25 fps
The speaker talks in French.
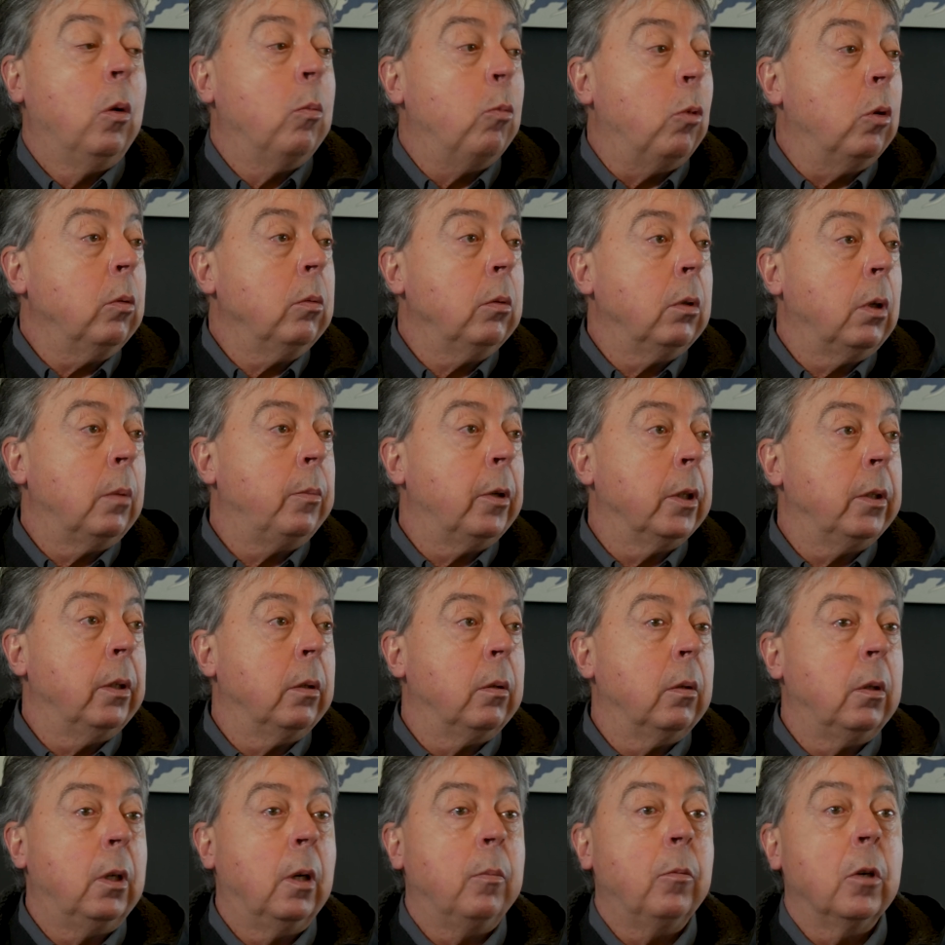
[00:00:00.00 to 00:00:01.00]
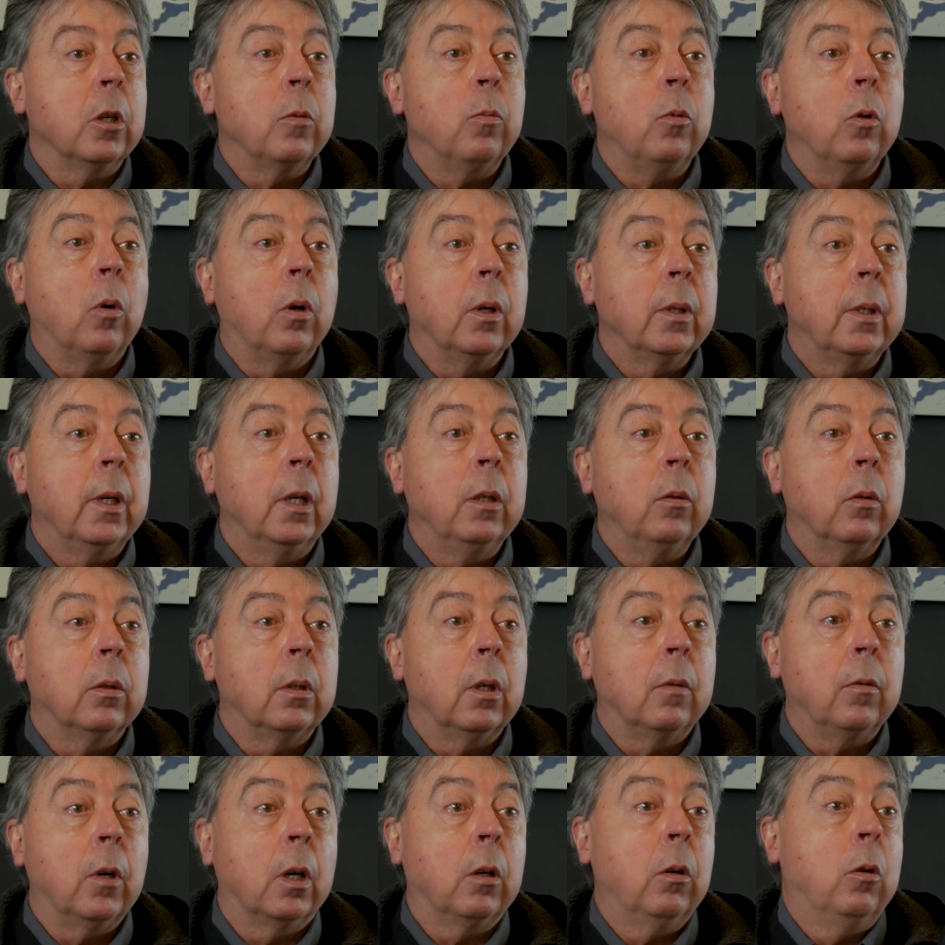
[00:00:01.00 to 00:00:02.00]
Bon, à partir de là, moi, je me renseigne de
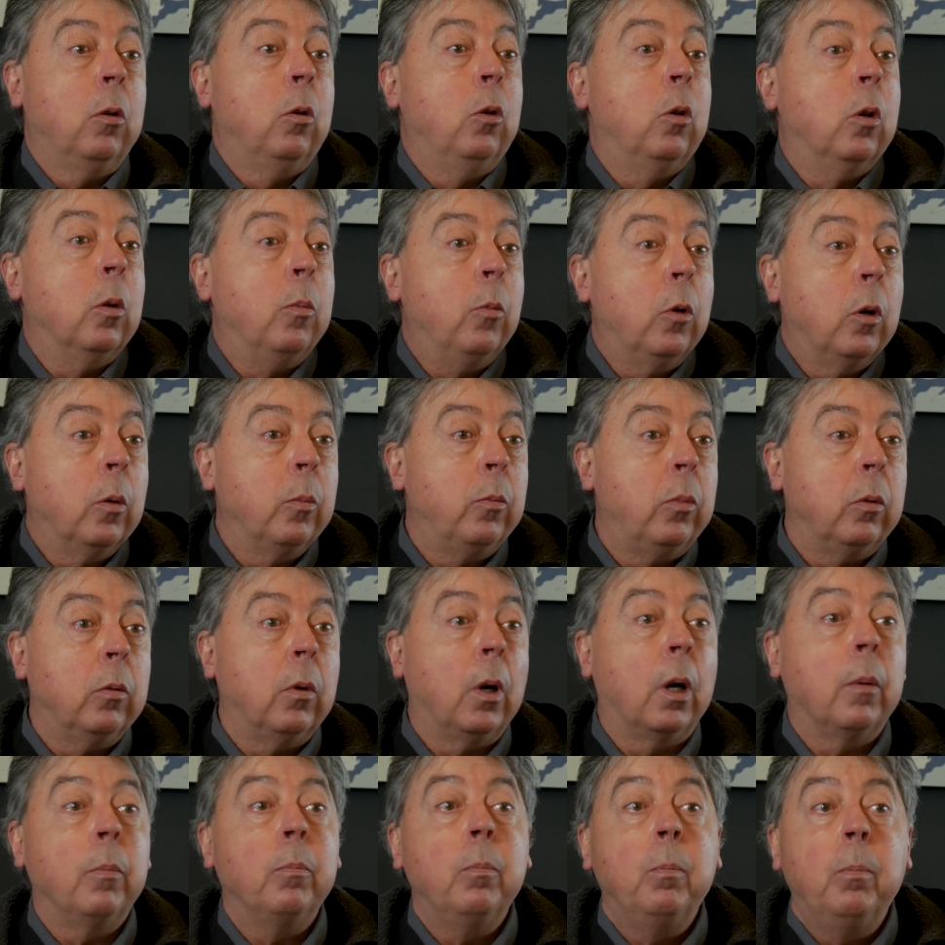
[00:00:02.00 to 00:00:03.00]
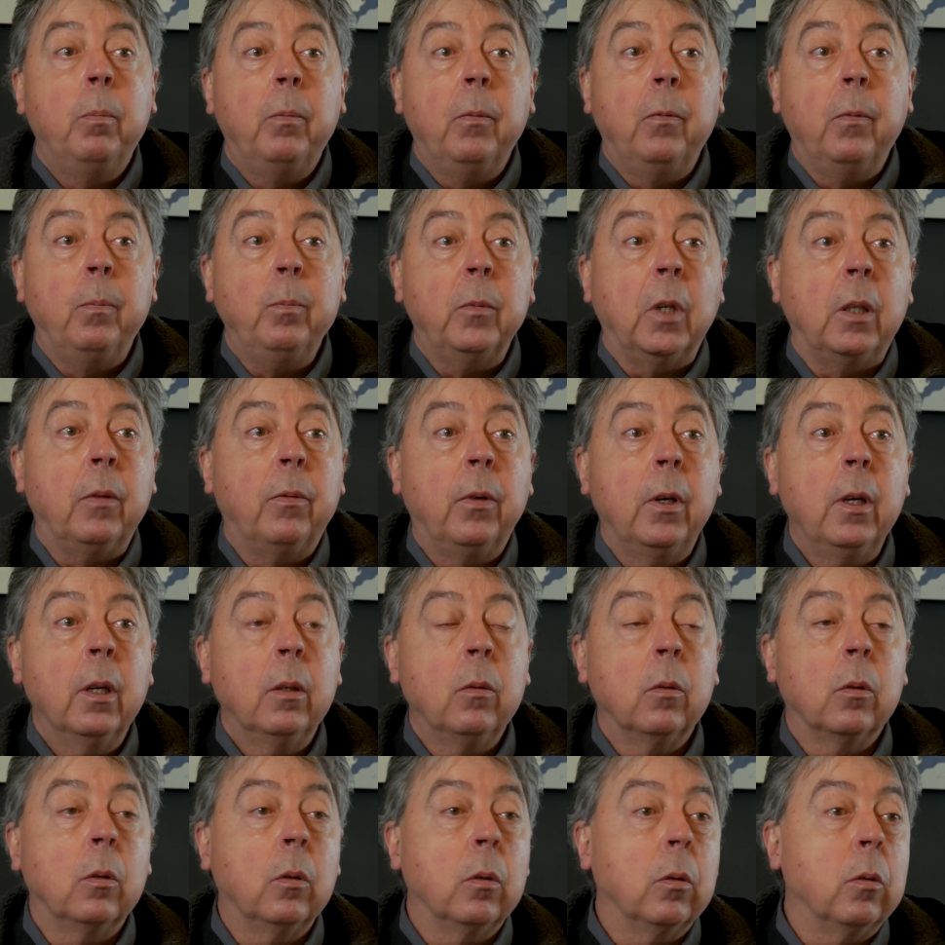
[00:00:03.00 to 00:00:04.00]
savoir comment on peut peut-être faire,
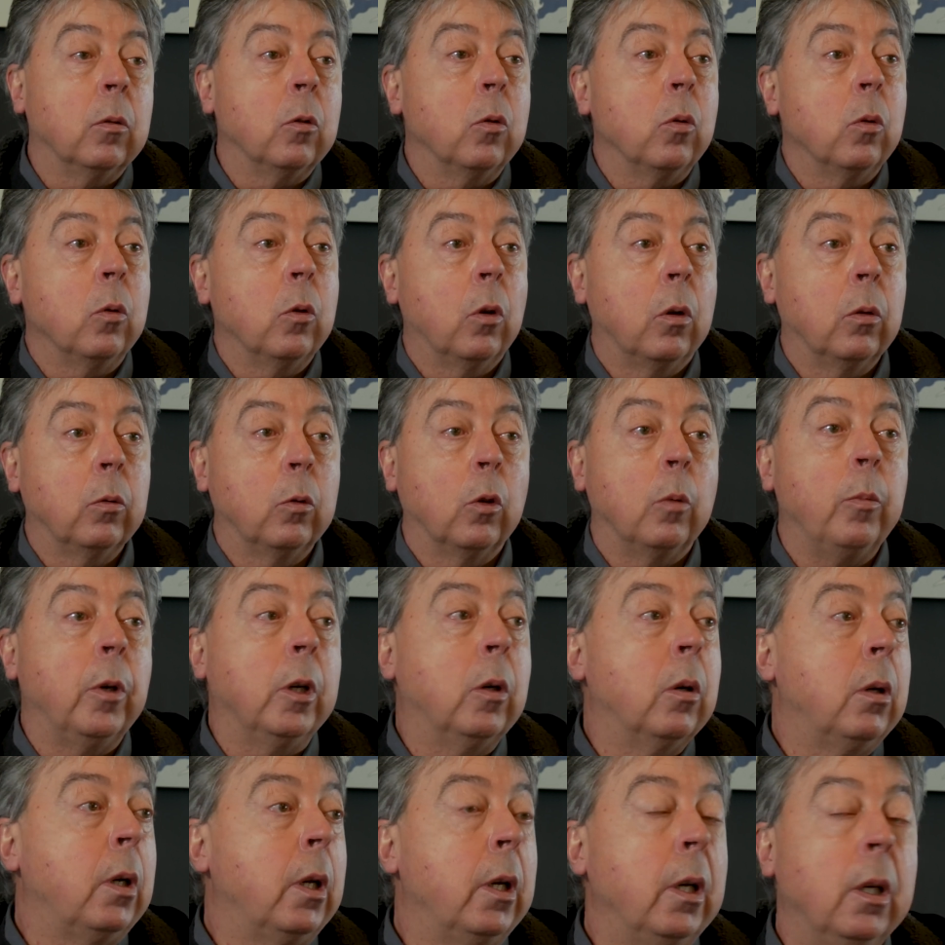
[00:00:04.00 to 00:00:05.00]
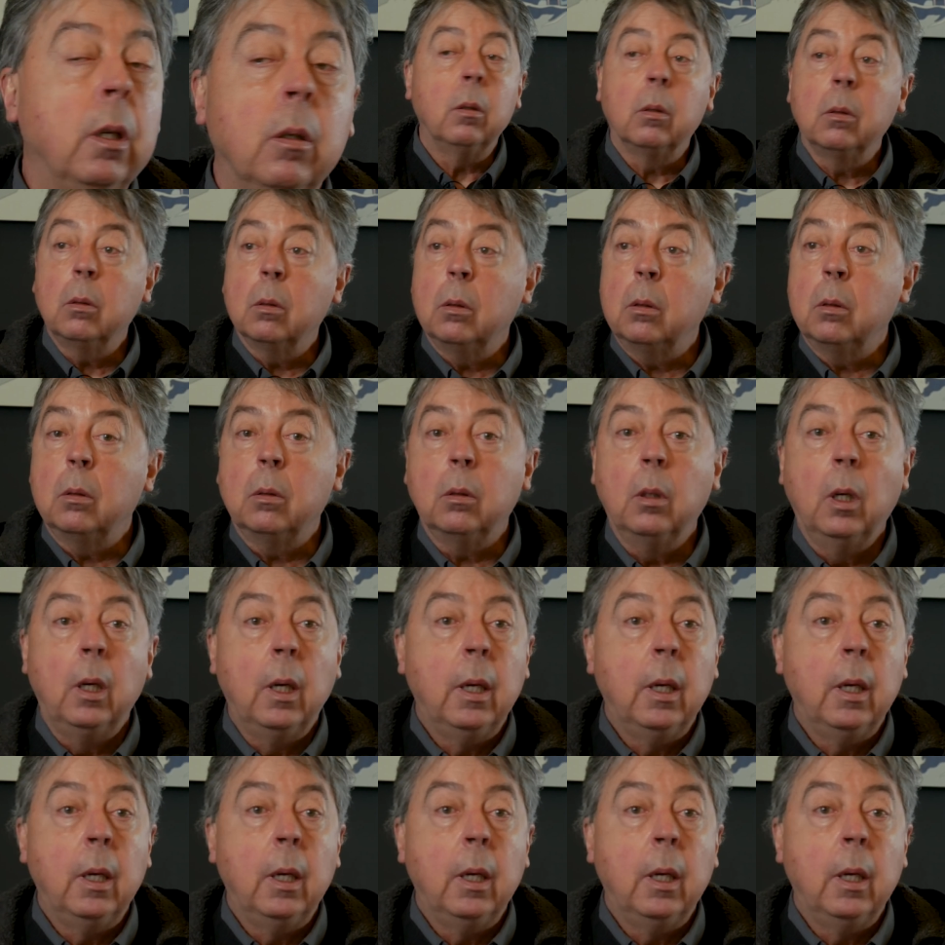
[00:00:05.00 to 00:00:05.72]
donc euh, entre mes collègues, entre